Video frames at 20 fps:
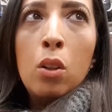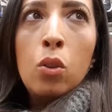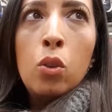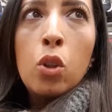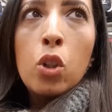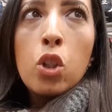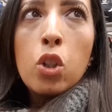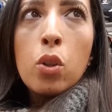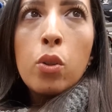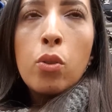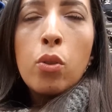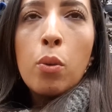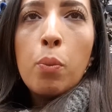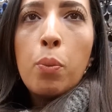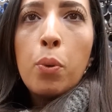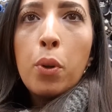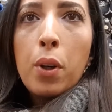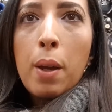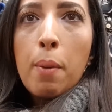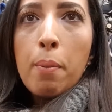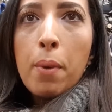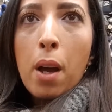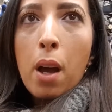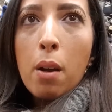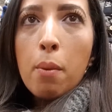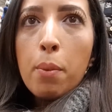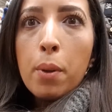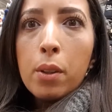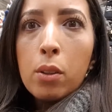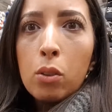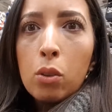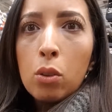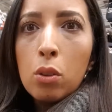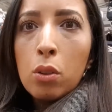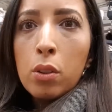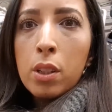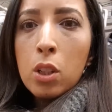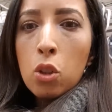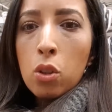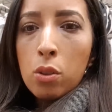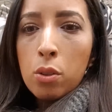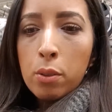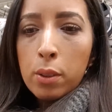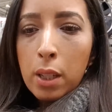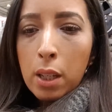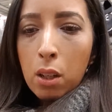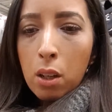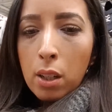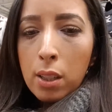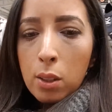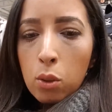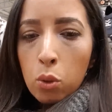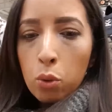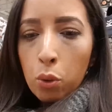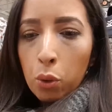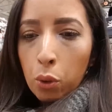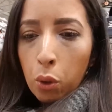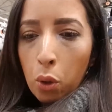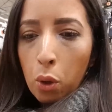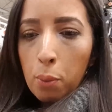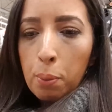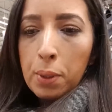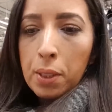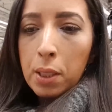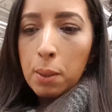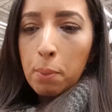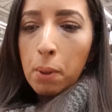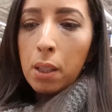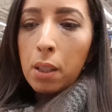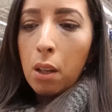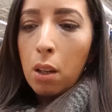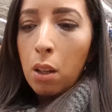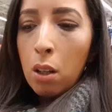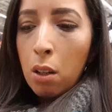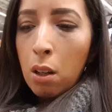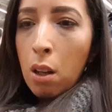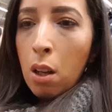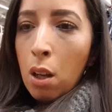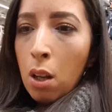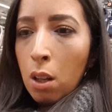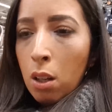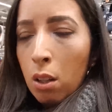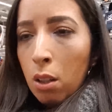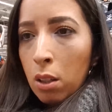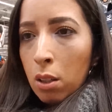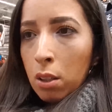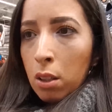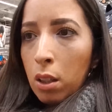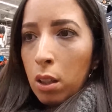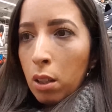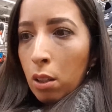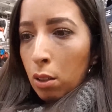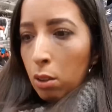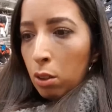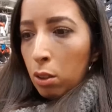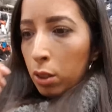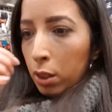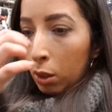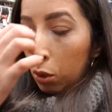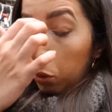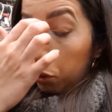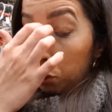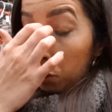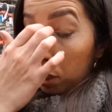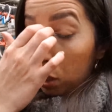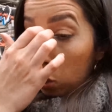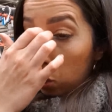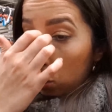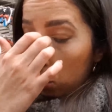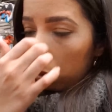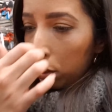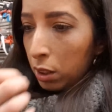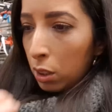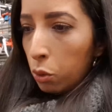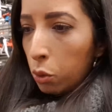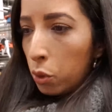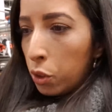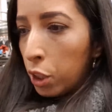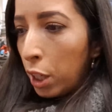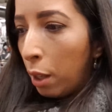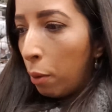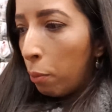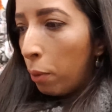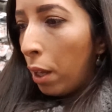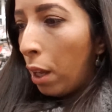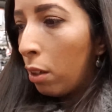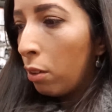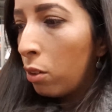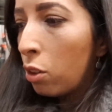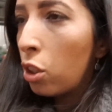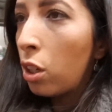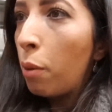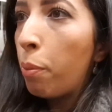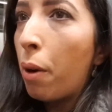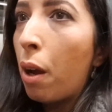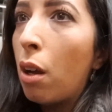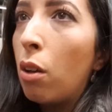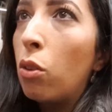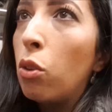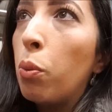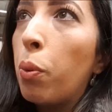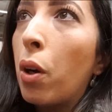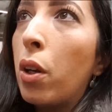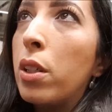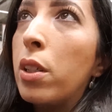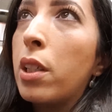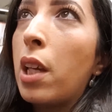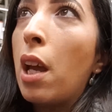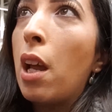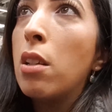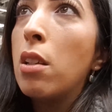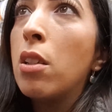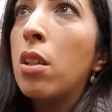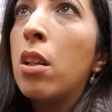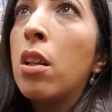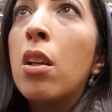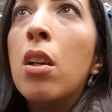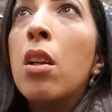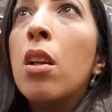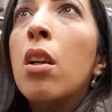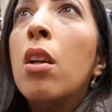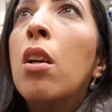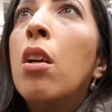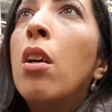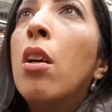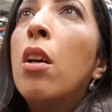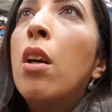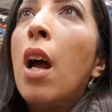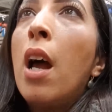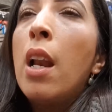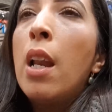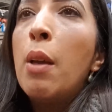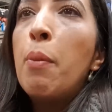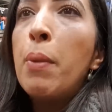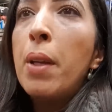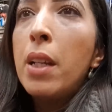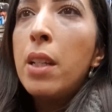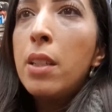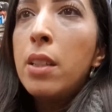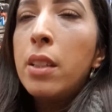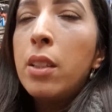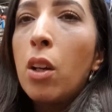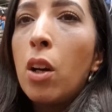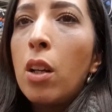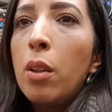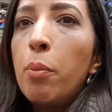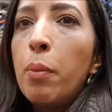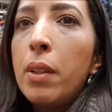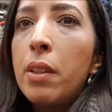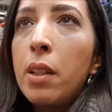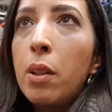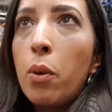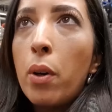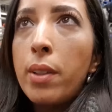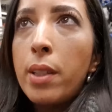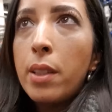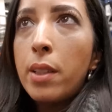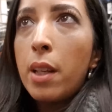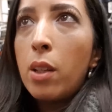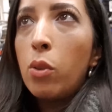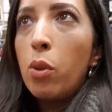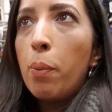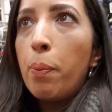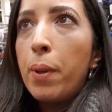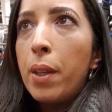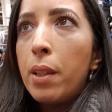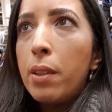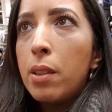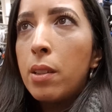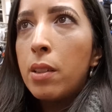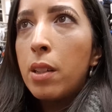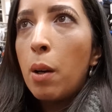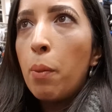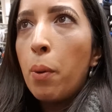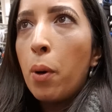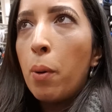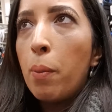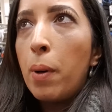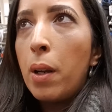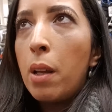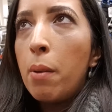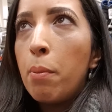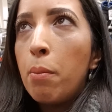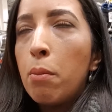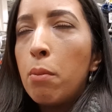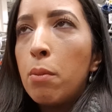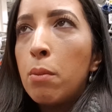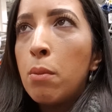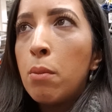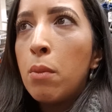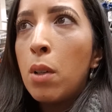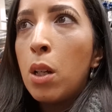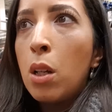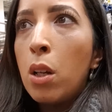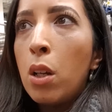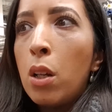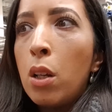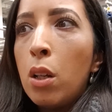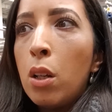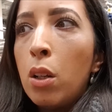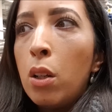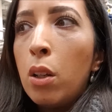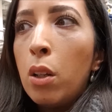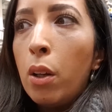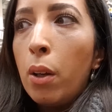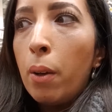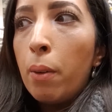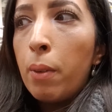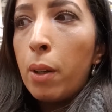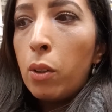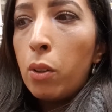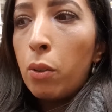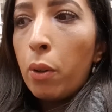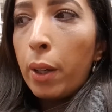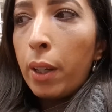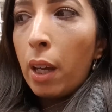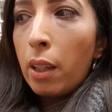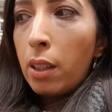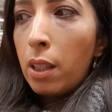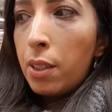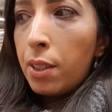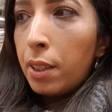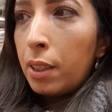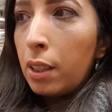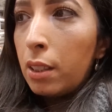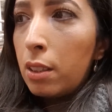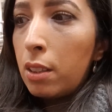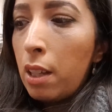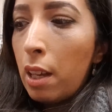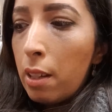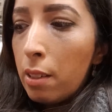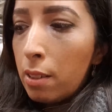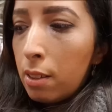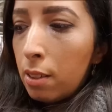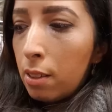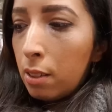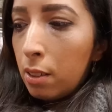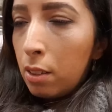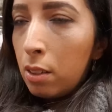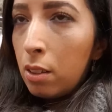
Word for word: de chaussons pour Emma parce que ses chaussons d'école, ils lui vont trop petits maintenant. Et euh, il lui faut des chaussons qui lui tiennent bien. Je sais pas, on lui prend lesquels. Elle aime bien les licornes, mais c'est quoi sa taille de pied C'est ça le problème. On va devoir garder le ticket de caisse.